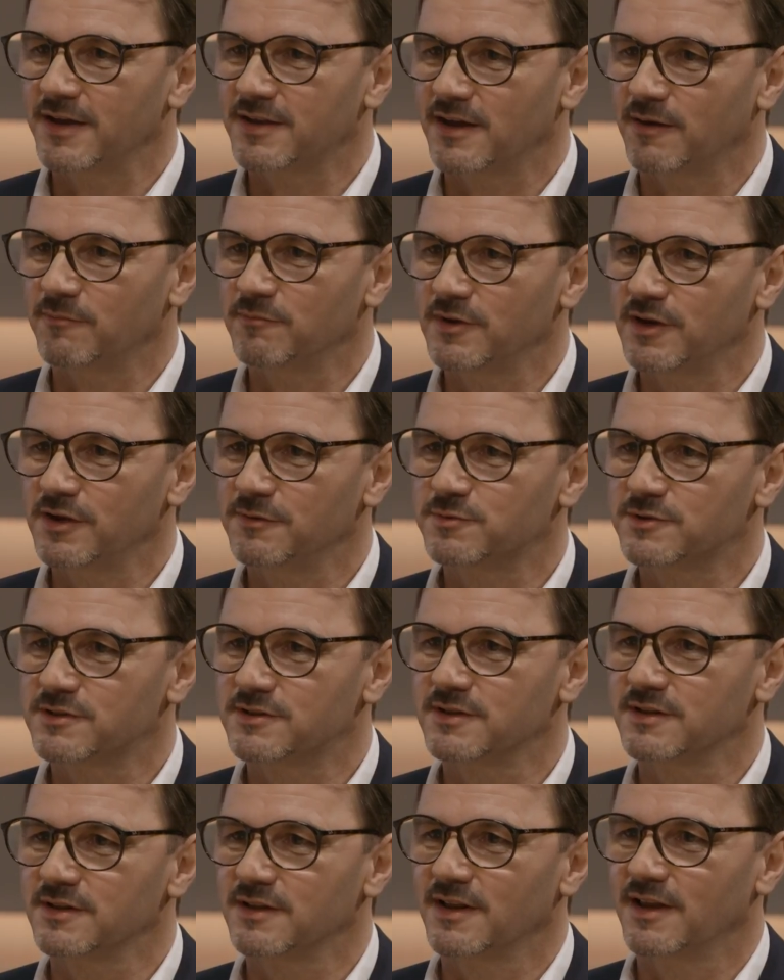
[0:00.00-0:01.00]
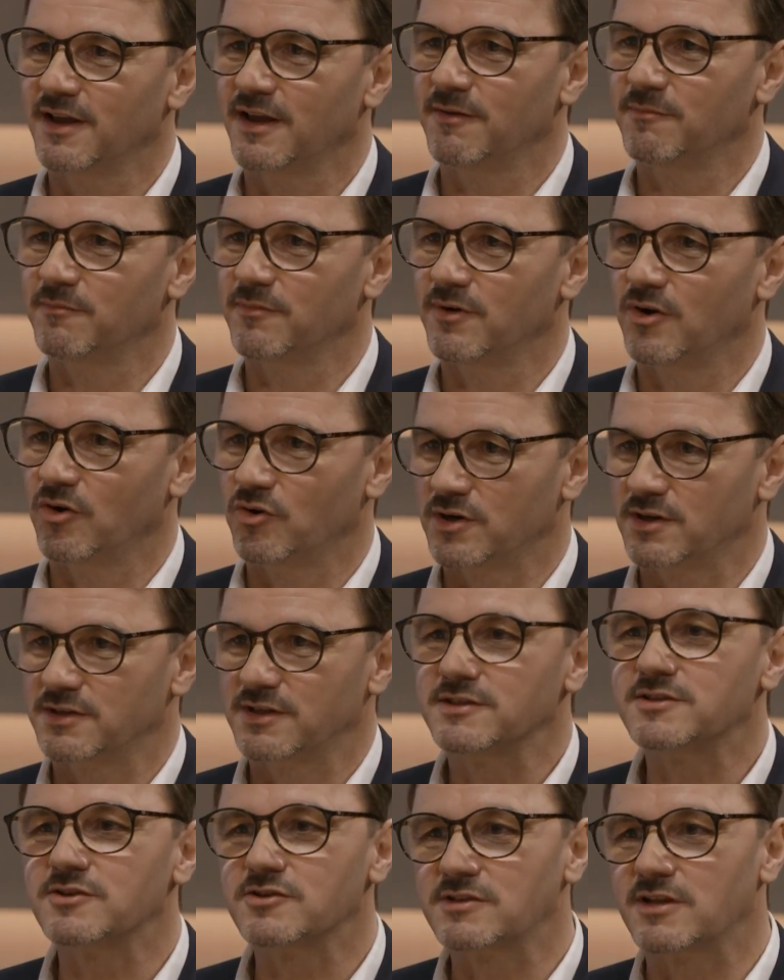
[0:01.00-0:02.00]
ich am liebsten ähm, oder
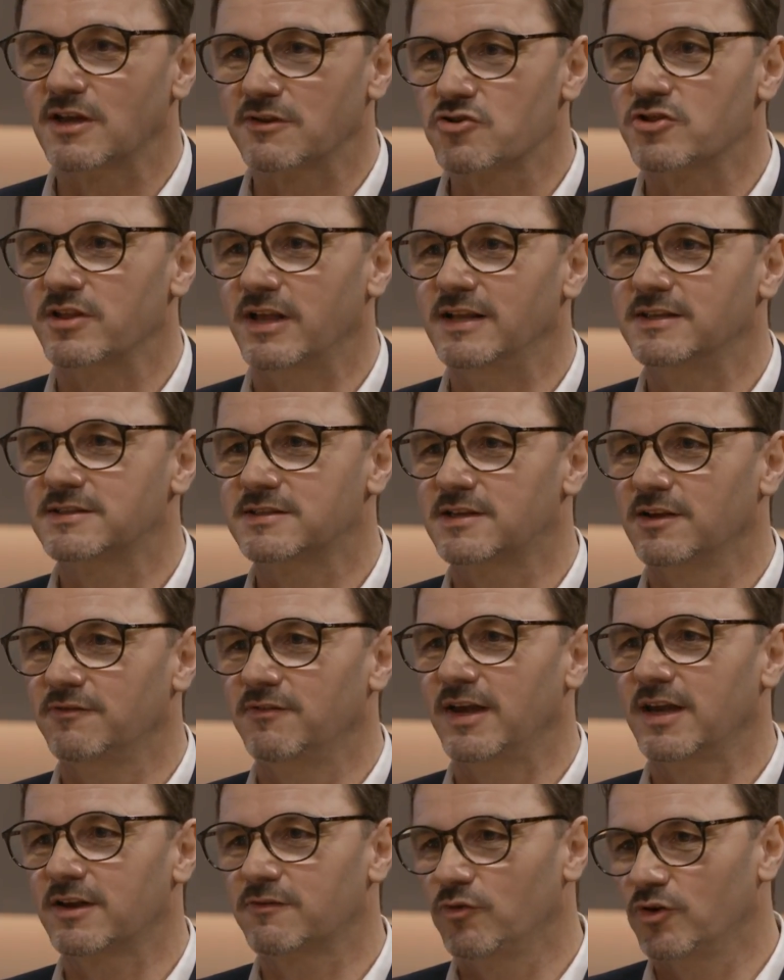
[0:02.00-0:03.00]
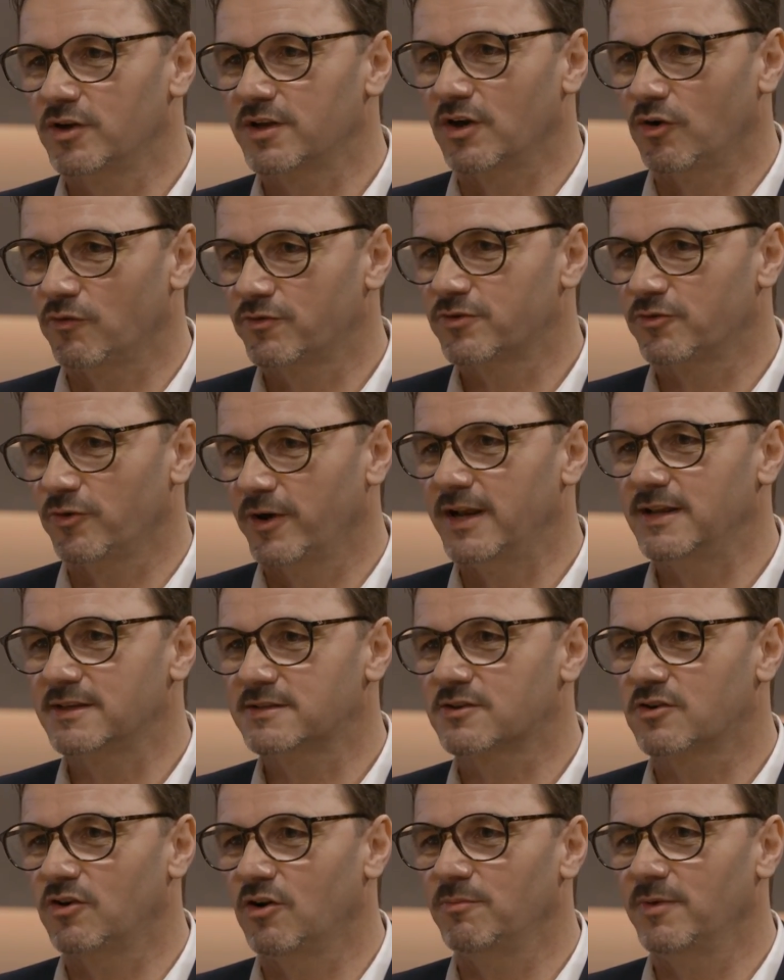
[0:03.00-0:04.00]
das ist der schnellste Weg, wo ich auf
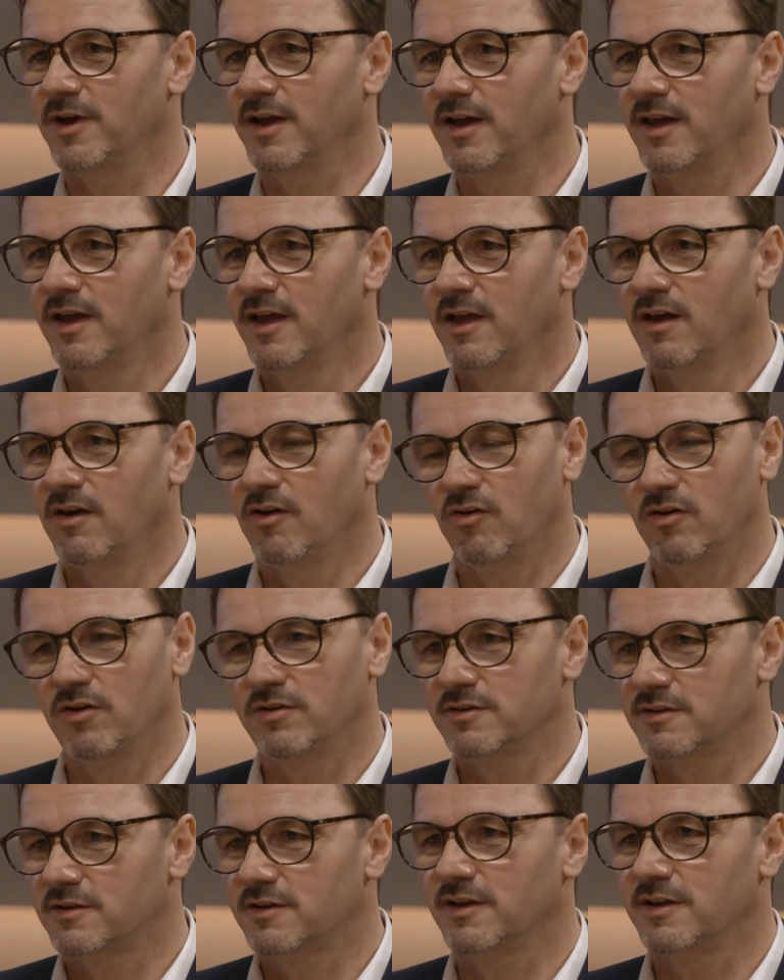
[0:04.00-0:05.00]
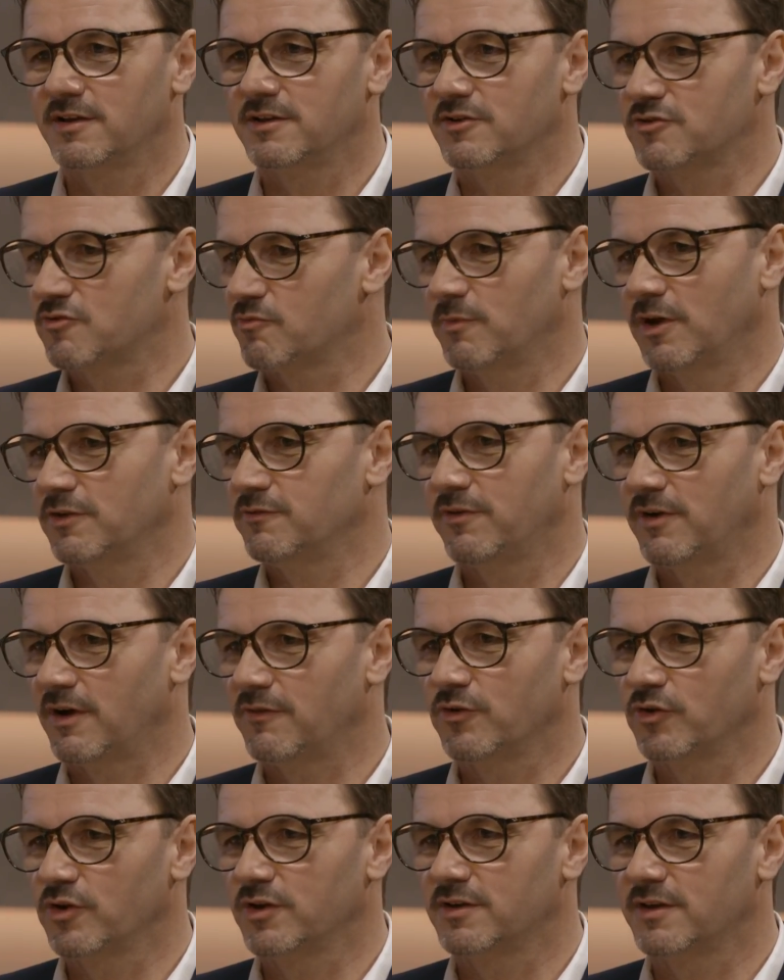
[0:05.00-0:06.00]
Trails komme und äh, das ist mein
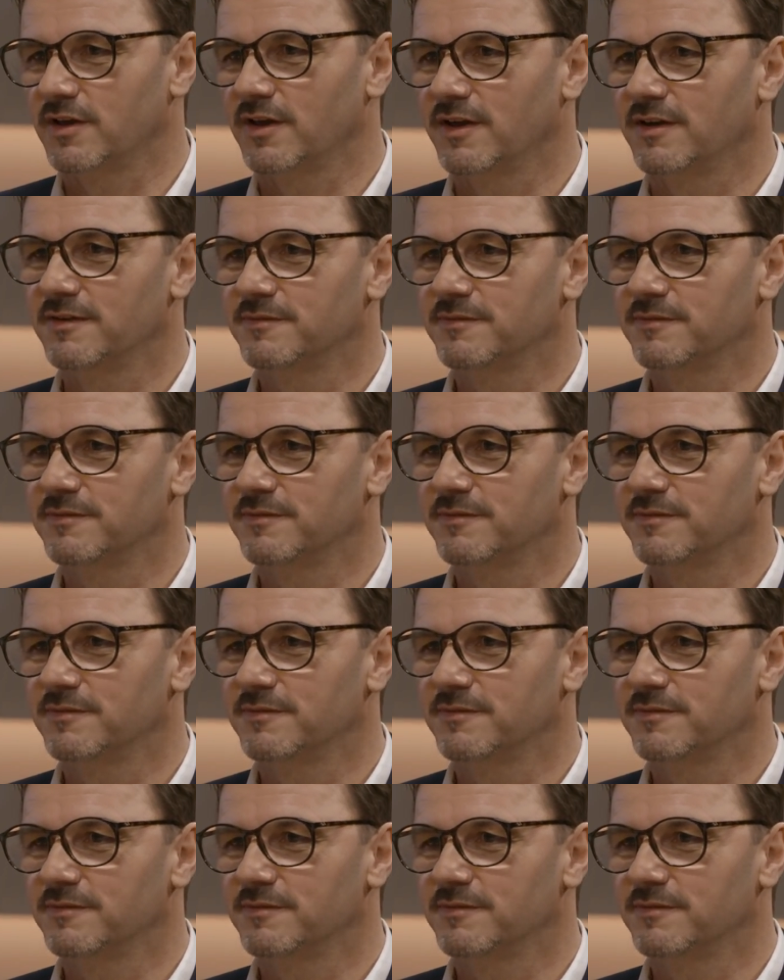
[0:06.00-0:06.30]
Favorit. Ja.